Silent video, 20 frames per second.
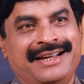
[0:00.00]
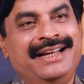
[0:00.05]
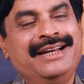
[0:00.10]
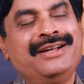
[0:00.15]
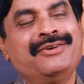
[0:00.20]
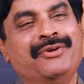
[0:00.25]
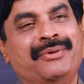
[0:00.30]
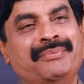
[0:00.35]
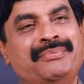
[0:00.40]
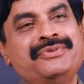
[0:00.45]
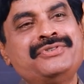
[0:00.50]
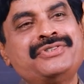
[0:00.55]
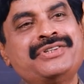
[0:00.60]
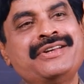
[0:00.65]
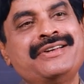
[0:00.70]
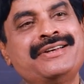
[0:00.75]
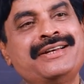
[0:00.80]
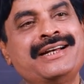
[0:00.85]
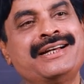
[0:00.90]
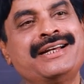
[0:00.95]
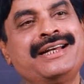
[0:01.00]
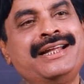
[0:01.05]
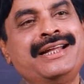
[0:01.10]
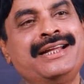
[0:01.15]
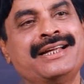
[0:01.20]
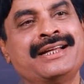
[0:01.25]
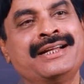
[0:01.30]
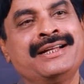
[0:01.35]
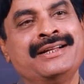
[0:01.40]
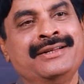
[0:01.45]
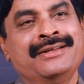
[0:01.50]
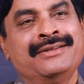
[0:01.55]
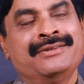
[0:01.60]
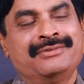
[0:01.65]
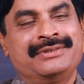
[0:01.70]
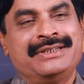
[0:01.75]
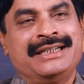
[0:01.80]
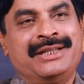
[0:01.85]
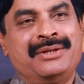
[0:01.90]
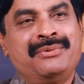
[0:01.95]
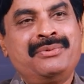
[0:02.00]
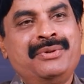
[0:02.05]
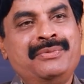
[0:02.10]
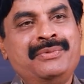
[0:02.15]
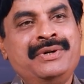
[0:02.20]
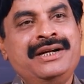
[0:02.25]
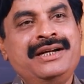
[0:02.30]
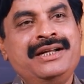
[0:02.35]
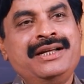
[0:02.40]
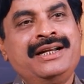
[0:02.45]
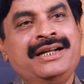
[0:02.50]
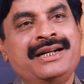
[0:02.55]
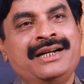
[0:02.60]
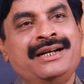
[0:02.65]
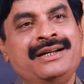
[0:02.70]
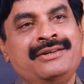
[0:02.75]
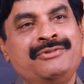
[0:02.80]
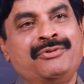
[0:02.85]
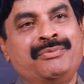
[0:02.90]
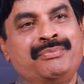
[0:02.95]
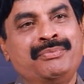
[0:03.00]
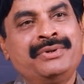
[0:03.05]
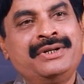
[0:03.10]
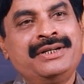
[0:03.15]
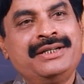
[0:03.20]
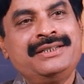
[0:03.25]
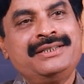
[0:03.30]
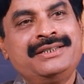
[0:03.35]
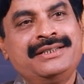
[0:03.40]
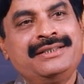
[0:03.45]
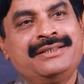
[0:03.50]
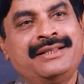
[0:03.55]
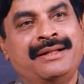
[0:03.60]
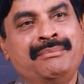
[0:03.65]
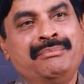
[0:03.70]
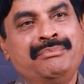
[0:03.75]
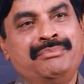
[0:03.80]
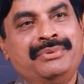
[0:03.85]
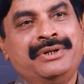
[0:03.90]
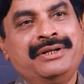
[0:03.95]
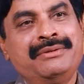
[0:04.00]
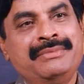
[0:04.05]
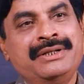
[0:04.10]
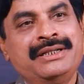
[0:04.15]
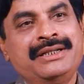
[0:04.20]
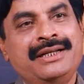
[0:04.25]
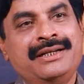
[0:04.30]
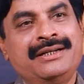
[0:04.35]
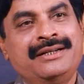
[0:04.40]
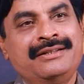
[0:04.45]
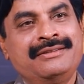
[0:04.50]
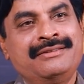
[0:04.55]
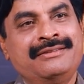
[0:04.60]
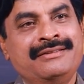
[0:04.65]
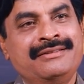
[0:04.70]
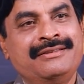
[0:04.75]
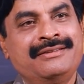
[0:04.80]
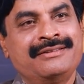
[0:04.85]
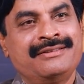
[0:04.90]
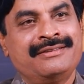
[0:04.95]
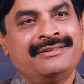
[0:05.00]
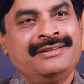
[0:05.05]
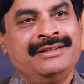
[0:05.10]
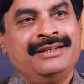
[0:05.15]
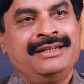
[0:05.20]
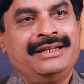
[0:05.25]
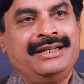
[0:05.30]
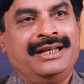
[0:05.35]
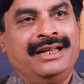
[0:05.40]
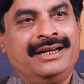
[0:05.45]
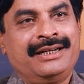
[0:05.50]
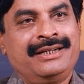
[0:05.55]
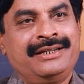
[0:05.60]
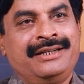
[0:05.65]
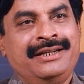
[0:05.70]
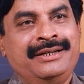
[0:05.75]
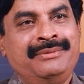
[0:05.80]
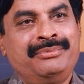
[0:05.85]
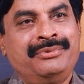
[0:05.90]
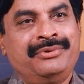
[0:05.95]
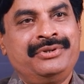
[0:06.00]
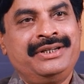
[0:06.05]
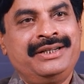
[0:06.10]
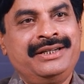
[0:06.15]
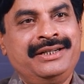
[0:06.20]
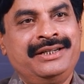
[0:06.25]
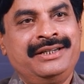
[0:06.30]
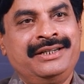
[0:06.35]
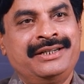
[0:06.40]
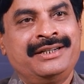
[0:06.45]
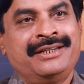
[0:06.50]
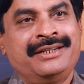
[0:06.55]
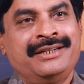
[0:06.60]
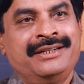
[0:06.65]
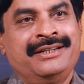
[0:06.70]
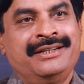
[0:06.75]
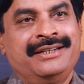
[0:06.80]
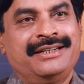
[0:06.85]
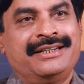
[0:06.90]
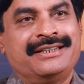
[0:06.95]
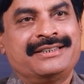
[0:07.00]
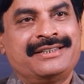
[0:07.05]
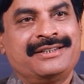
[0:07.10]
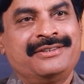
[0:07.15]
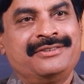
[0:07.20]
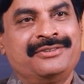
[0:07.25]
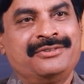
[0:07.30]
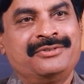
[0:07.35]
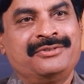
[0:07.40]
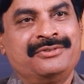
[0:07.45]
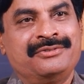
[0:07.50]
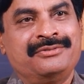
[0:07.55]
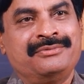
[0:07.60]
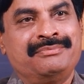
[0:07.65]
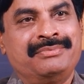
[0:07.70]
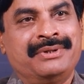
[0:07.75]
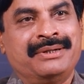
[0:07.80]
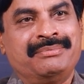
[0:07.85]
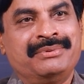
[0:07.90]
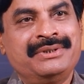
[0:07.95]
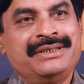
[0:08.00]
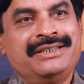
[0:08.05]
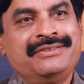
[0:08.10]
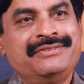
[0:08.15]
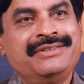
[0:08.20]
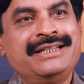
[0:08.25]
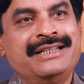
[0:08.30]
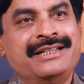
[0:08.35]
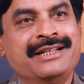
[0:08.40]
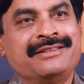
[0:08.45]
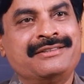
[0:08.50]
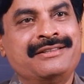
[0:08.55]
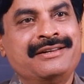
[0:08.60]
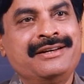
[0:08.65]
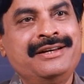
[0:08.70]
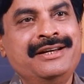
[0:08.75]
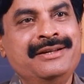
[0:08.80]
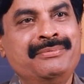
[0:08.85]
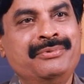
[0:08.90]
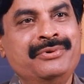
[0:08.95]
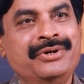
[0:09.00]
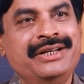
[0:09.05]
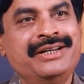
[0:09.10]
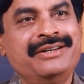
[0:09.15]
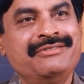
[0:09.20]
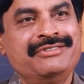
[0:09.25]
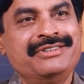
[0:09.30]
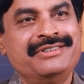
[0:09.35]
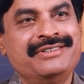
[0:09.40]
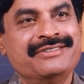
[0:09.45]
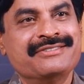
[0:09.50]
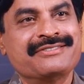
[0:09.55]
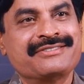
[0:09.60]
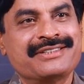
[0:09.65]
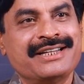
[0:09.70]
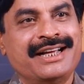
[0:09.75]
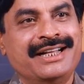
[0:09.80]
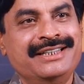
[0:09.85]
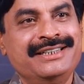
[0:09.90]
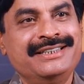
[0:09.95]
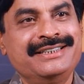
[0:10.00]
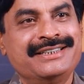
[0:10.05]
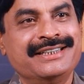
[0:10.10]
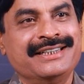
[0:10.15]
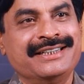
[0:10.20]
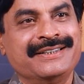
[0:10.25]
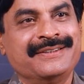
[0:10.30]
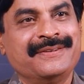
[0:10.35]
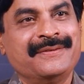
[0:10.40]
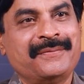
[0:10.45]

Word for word: కానీ గొప్ప విషయం ఏంటంటే చంద్రబాబు నాయుడు గారు అక్కడ కుప్పం నుంచి థంపింగ్ మెజార్టీతో ఎలక్ట్ అయిపోయి అసలు ప్రపంచమే దద్దరిల్లిపోయిన విజయం సాధించి